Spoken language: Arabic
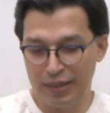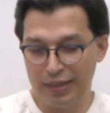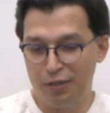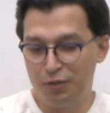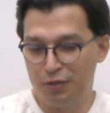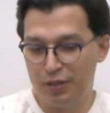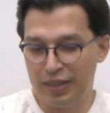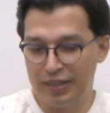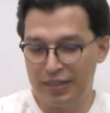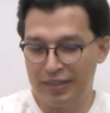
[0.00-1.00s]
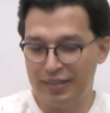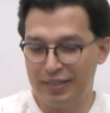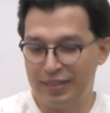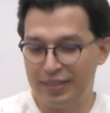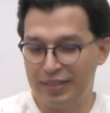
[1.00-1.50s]
عندها يعني
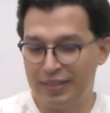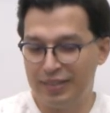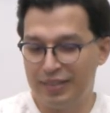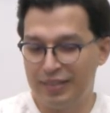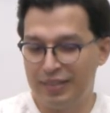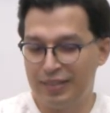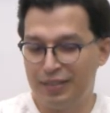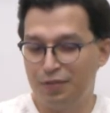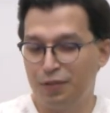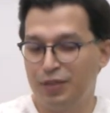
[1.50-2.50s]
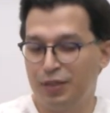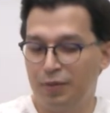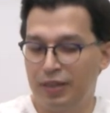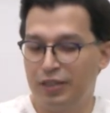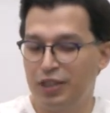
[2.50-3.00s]
يفورسيو
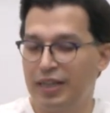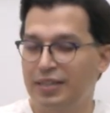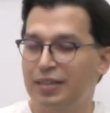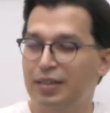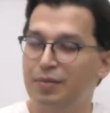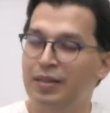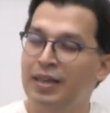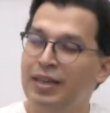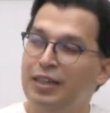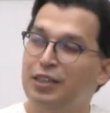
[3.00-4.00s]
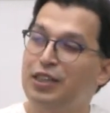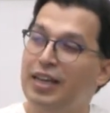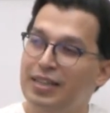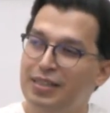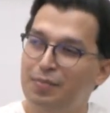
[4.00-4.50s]
الجهاز
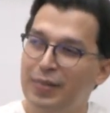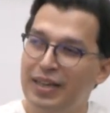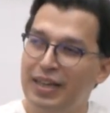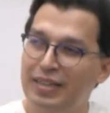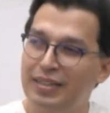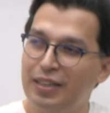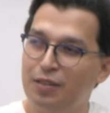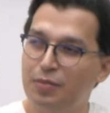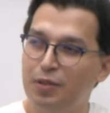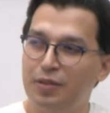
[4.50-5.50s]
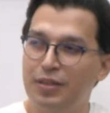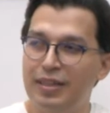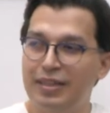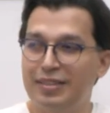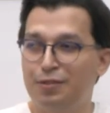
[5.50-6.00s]
الجهاز المناعي تاعهم دونك
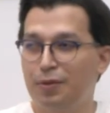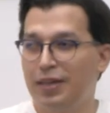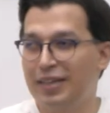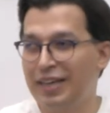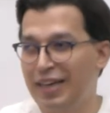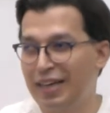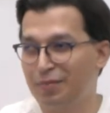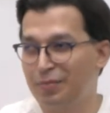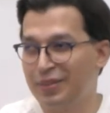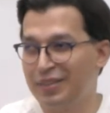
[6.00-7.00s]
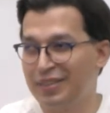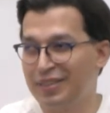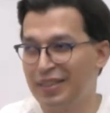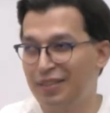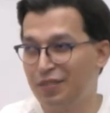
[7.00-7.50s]
سوا يحارب
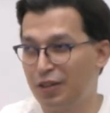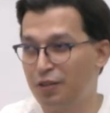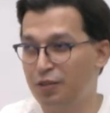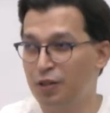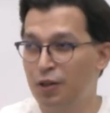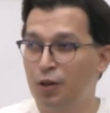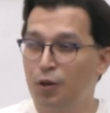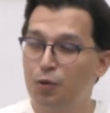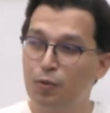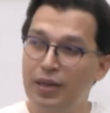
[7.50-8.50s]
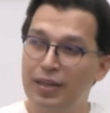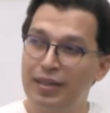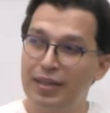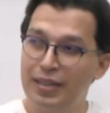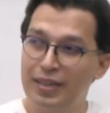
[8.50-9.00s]
آه، الفيروس ولا
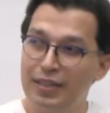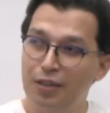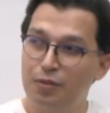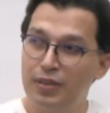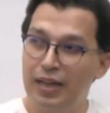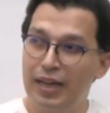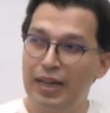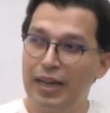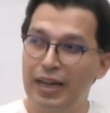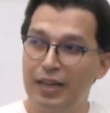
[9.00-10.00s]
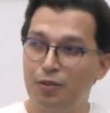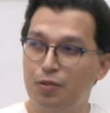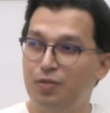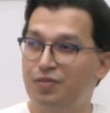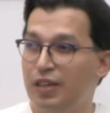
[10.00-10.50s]
ثاني كي نديروا التلقيح راح
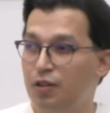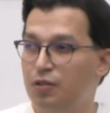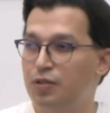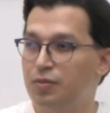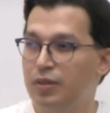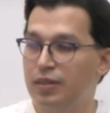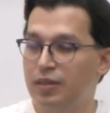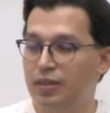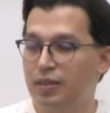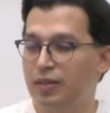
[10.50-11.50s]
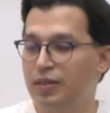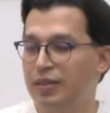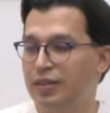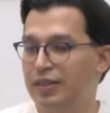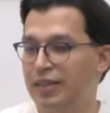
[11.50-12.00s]
يكون فيروس
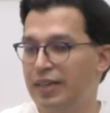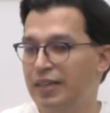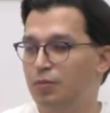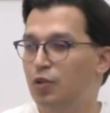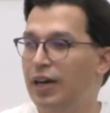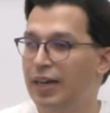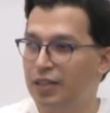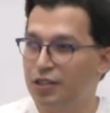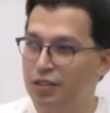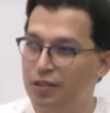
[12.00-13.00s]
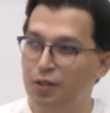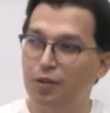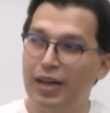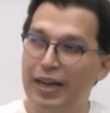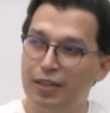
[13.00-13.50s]
آه، يعني معالج
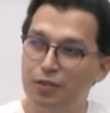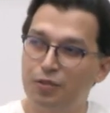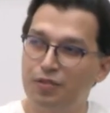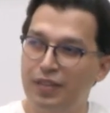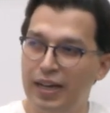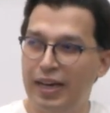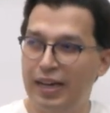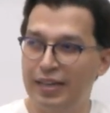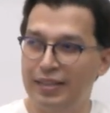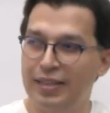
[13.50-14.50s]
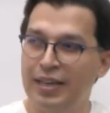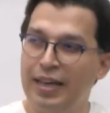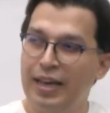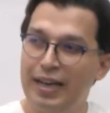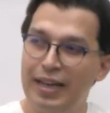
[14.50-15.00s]
دونك راح تكون فيه اعراض
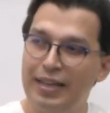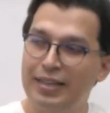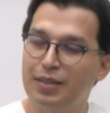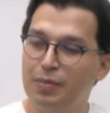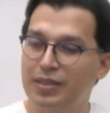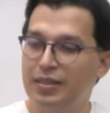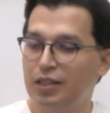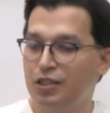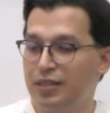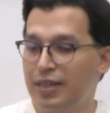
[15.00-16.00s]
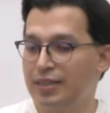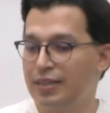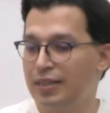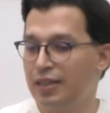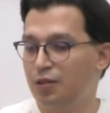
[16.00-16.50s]
نعم. على هذيك ما ننصحش الناس
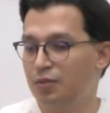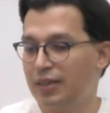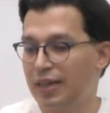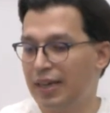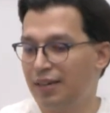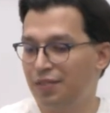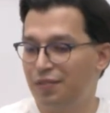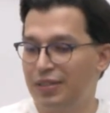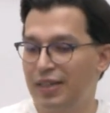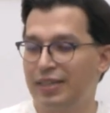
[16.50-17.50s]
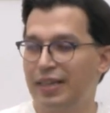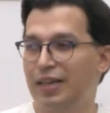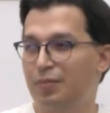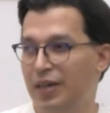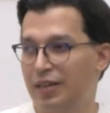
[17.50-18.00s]
يديروا التلقيح في الفتره تاع
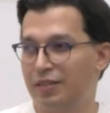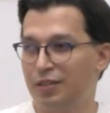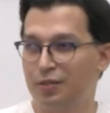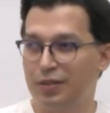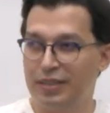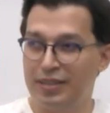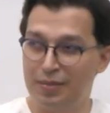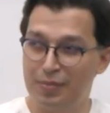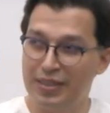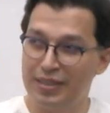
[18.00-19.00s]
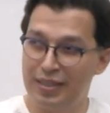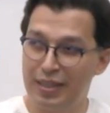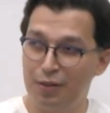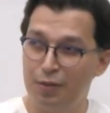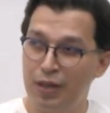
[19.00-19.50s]
المرض دونك يلزم
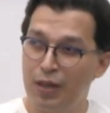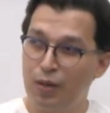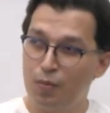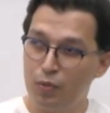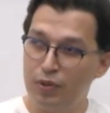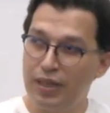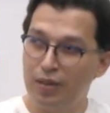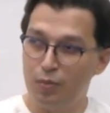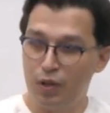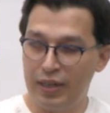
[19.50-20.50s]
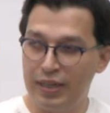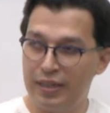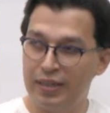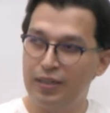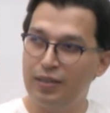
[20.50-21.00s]
يستناو مده
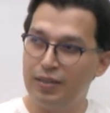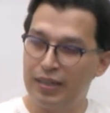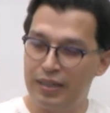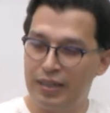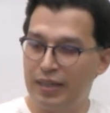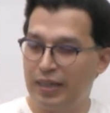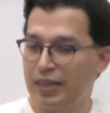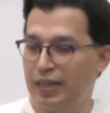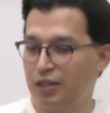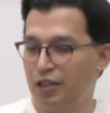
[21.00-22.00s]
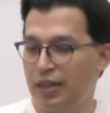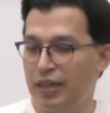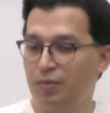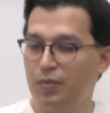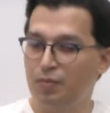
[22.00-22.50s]
معينه يعني هي 10
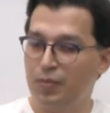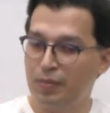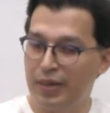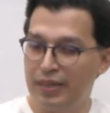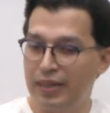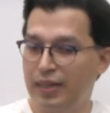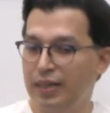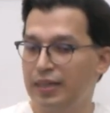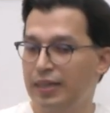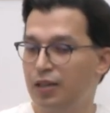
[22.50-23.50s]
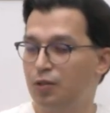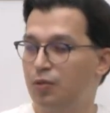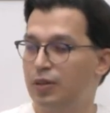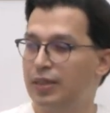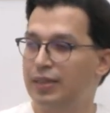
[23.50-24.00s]
ايام من بعدها
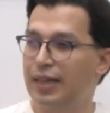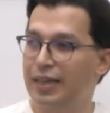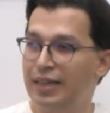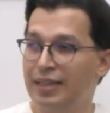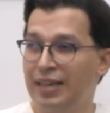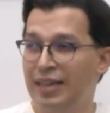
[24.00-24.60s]
يديروا آه، تحليل